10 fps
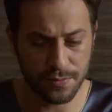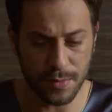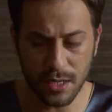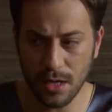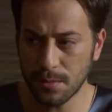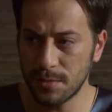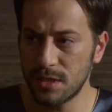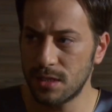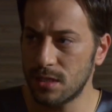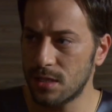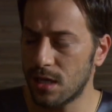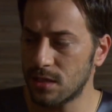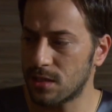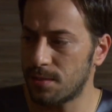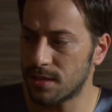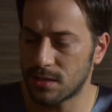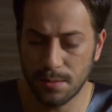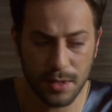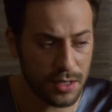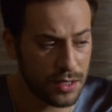Manyak mıdır nedir ya sabah
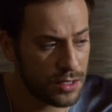sabah?